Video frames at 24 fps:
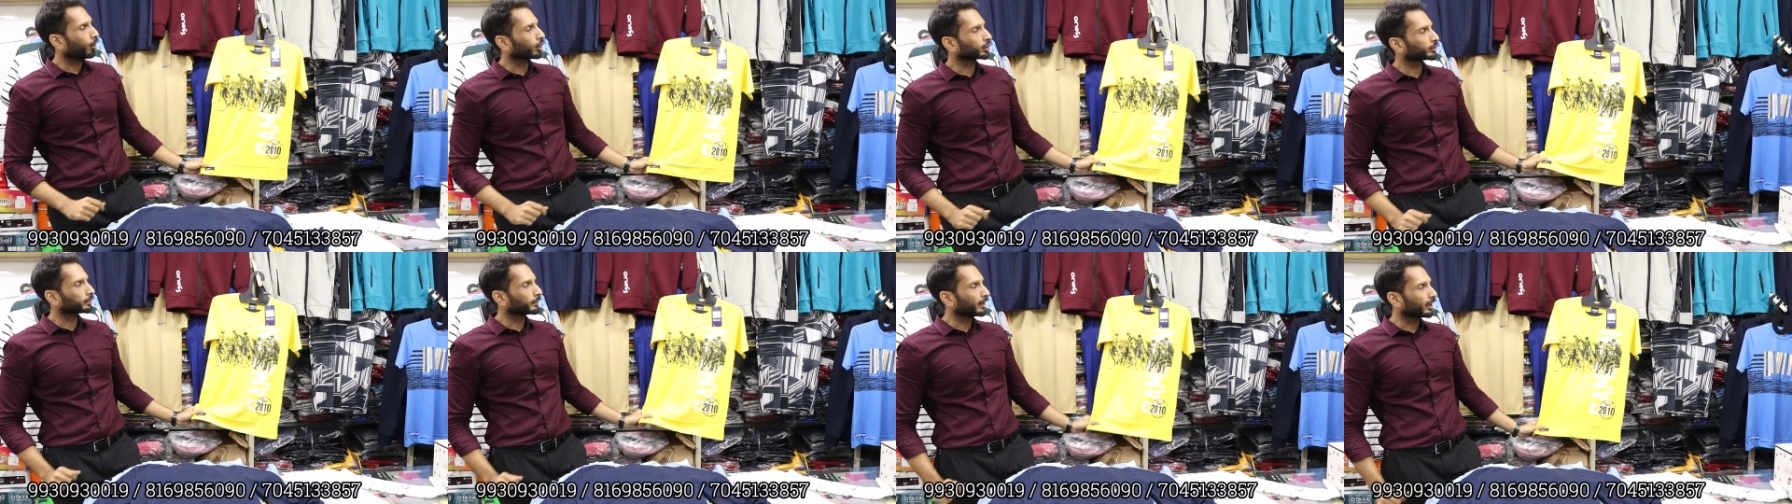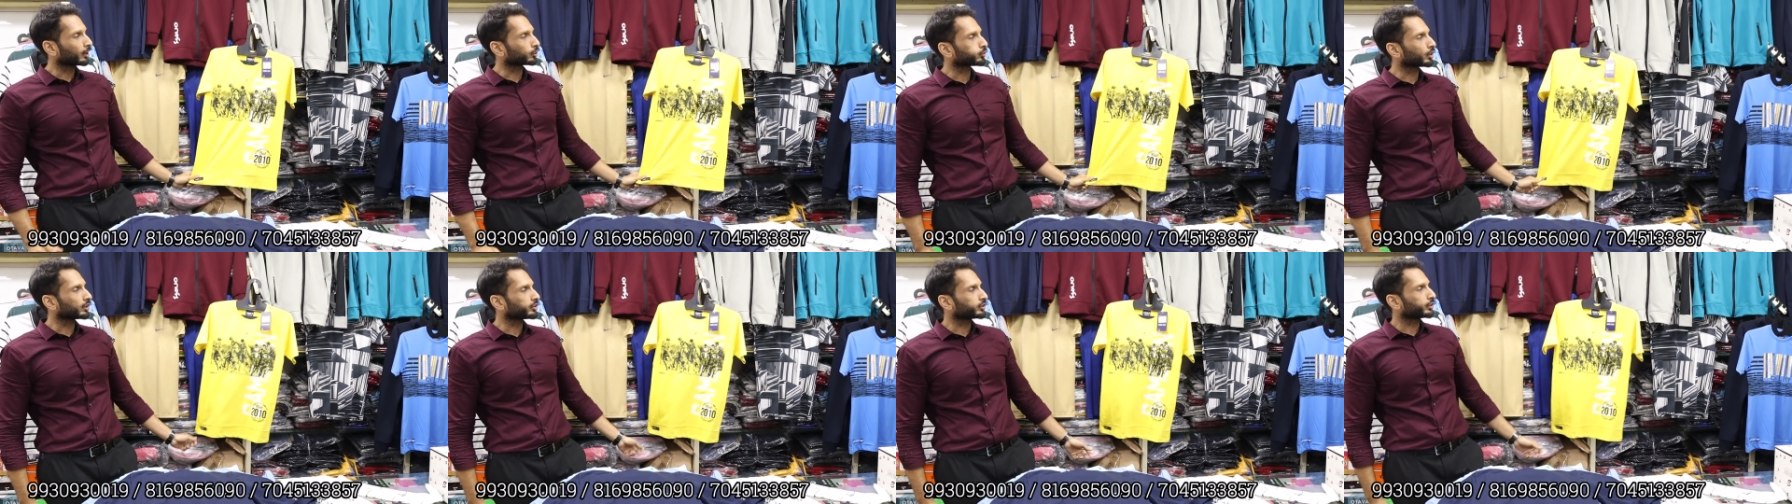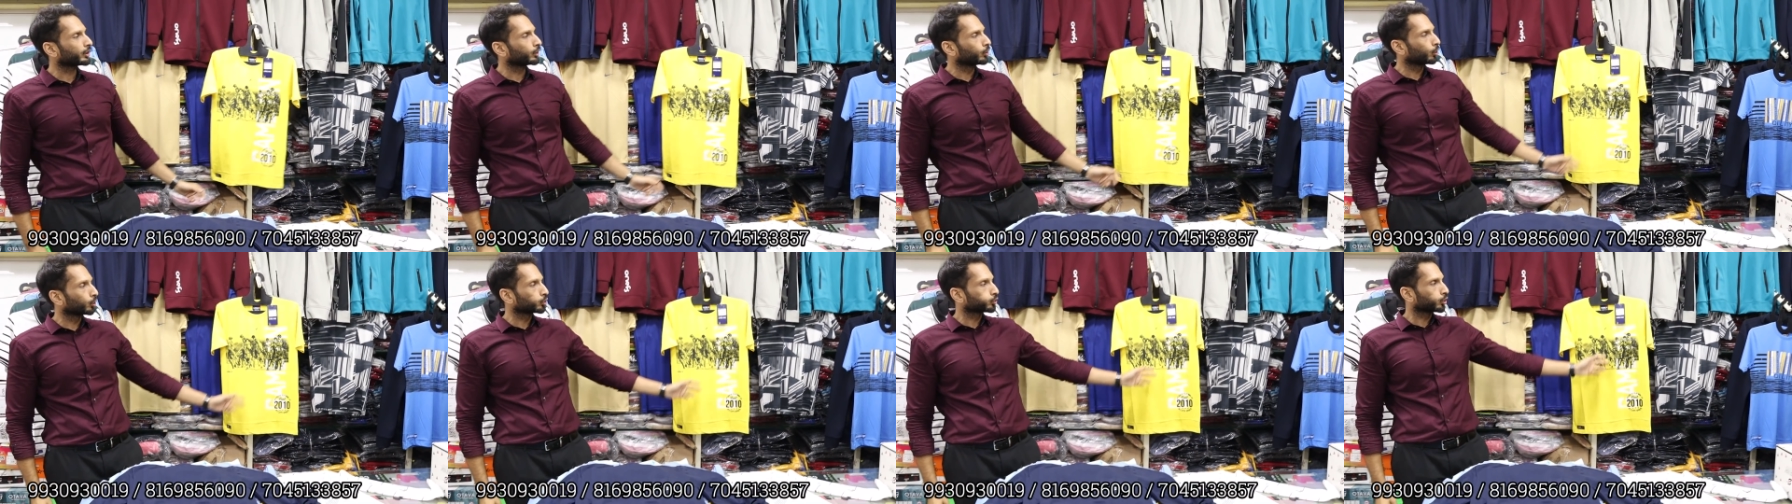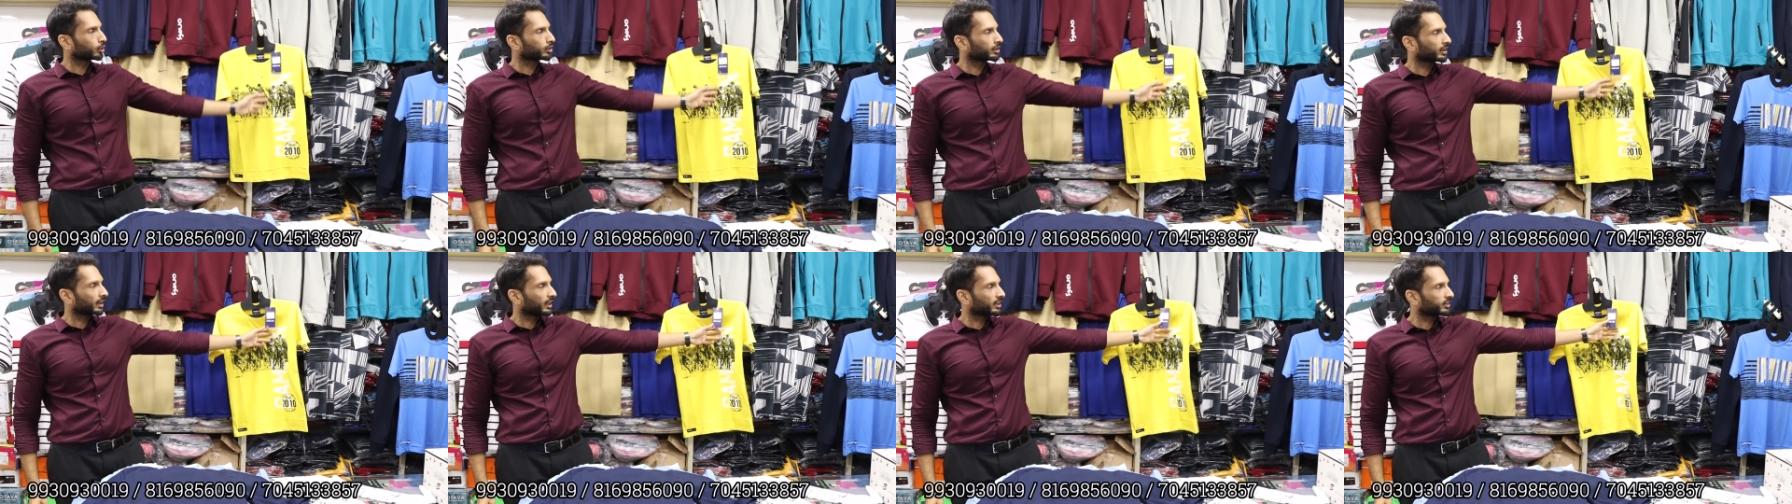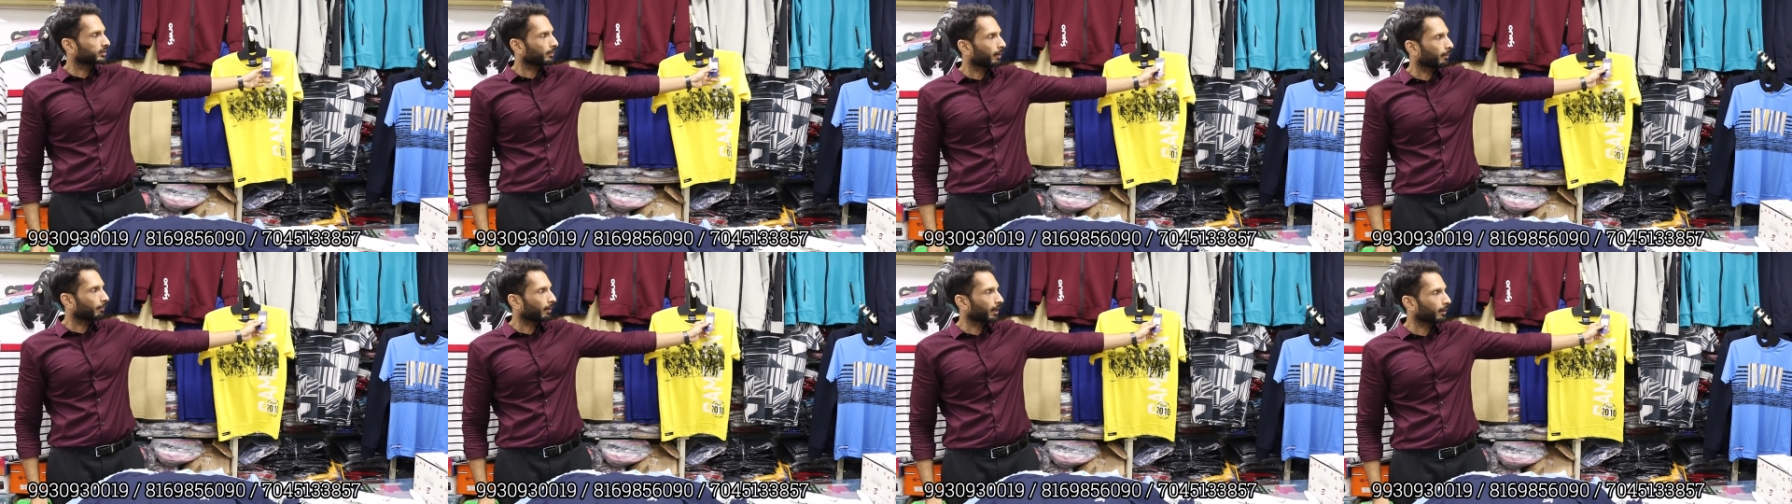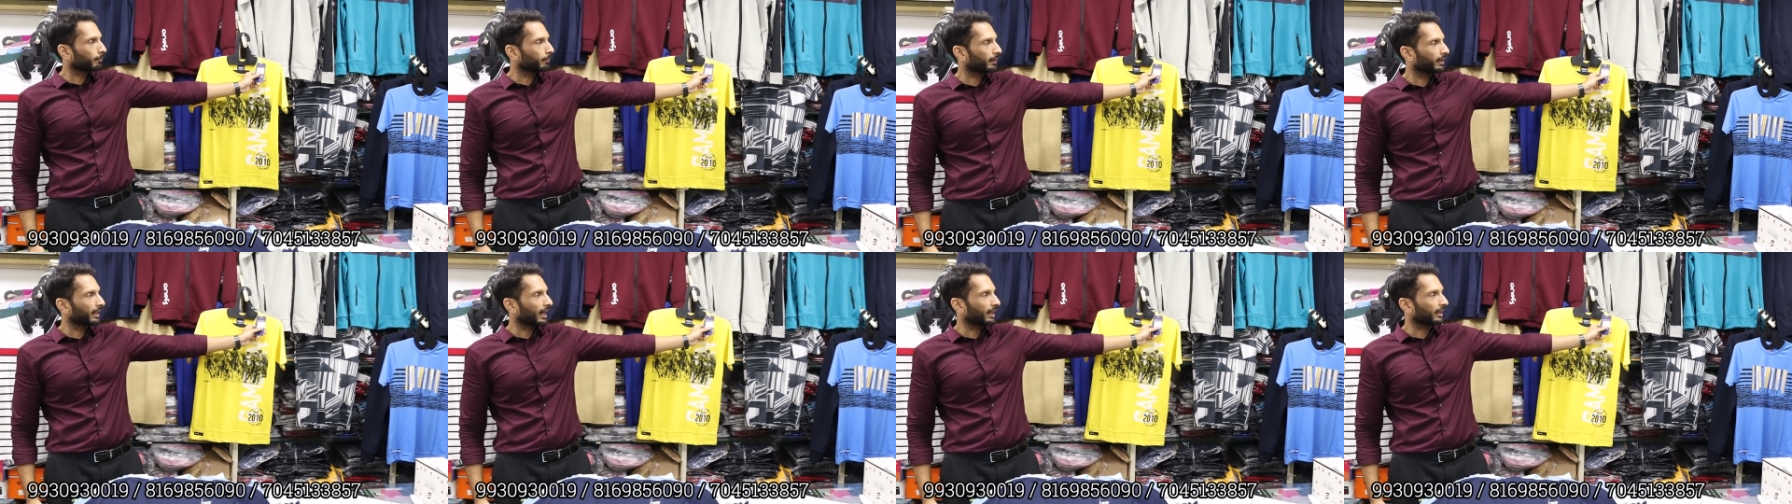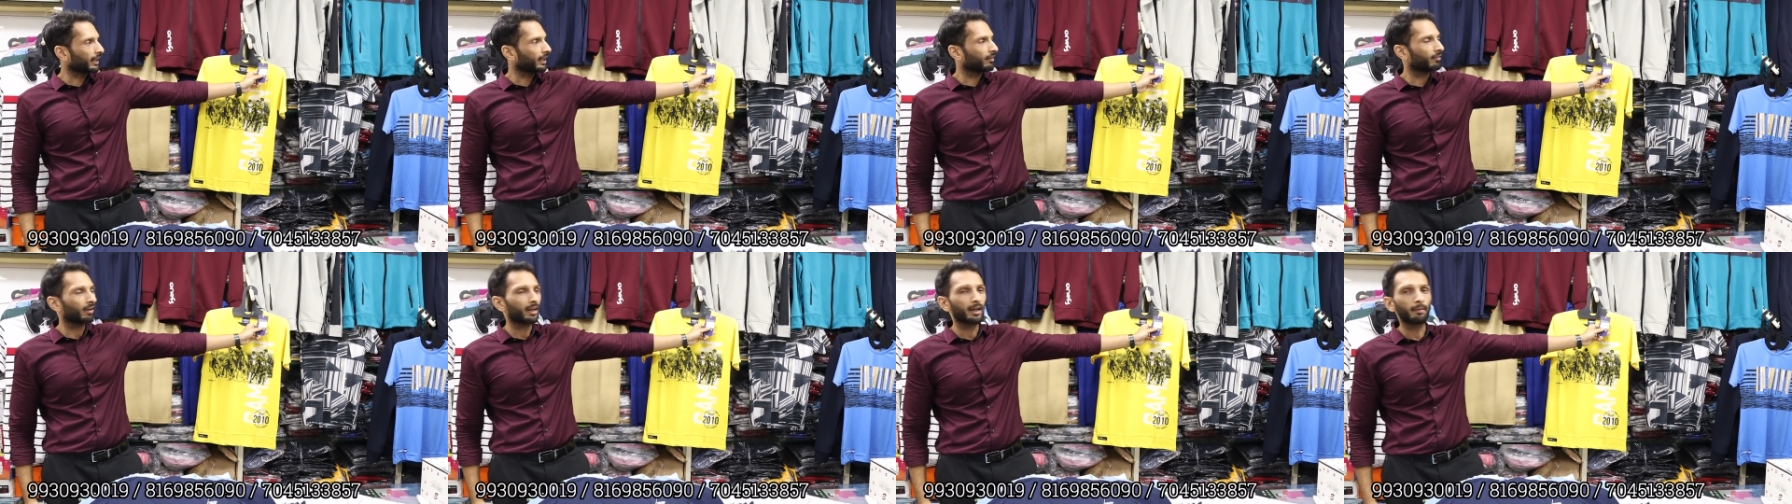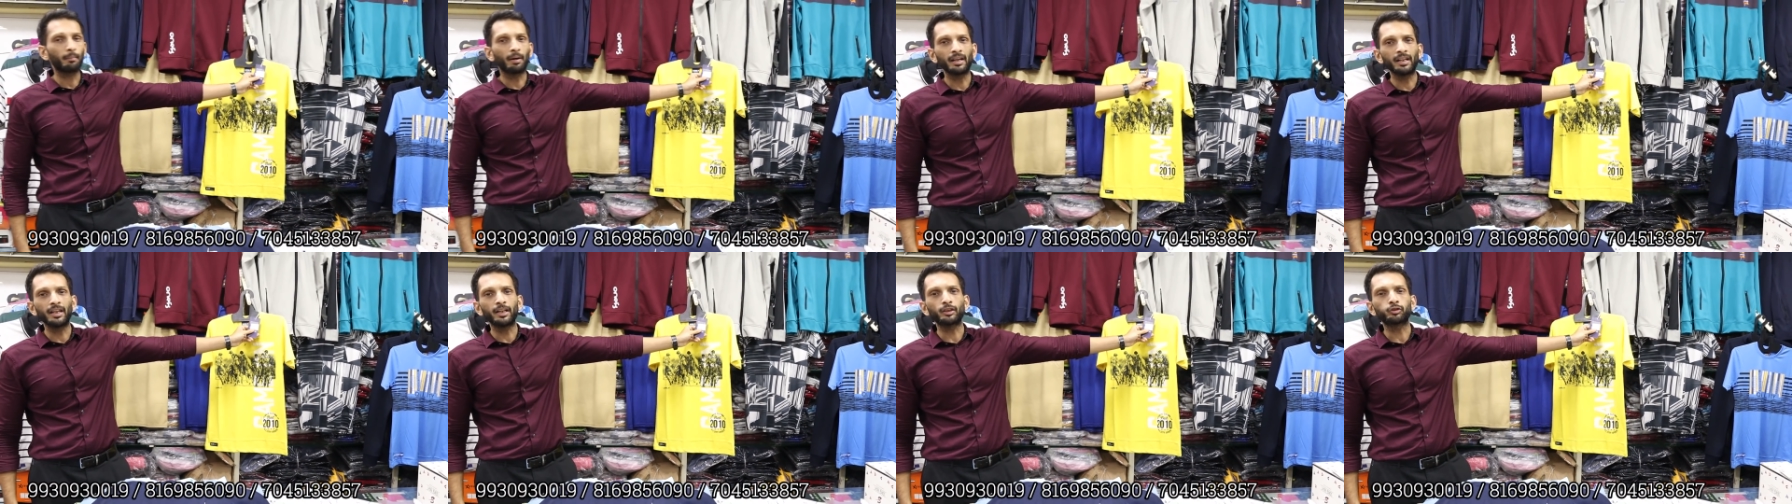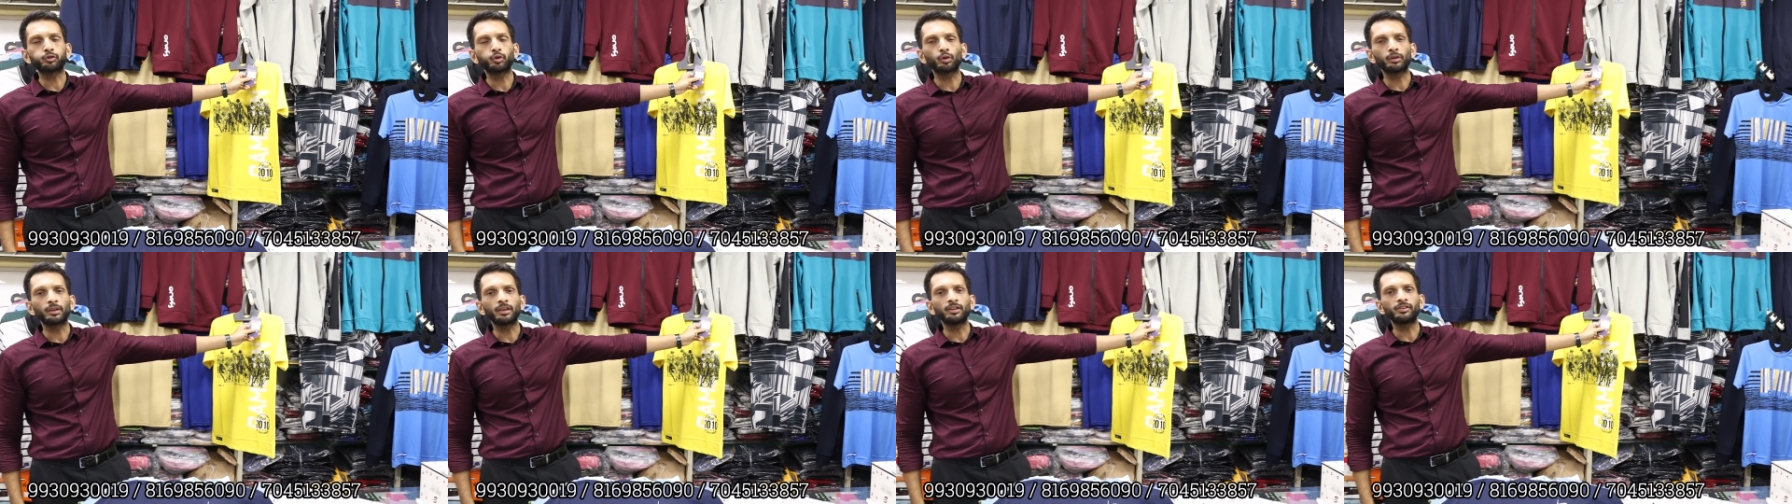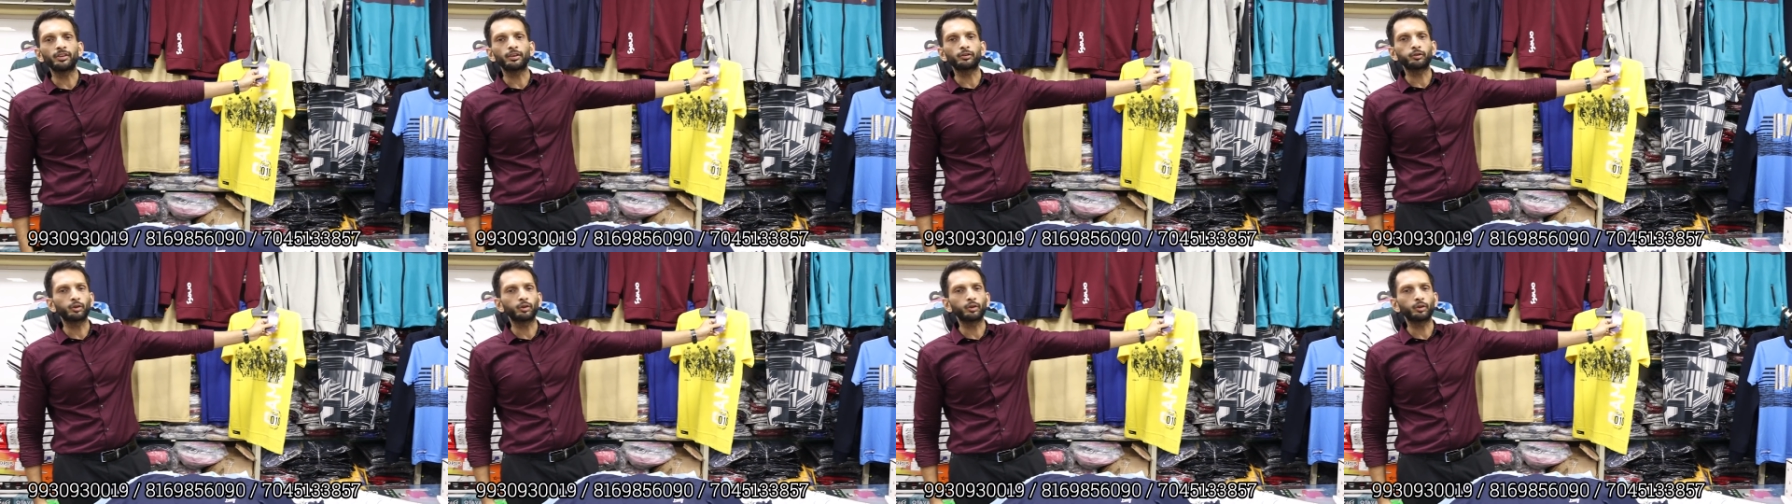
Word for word: वॉश में 180 200 जीएसएम एमआरपी टैगिंग वाला माल है 130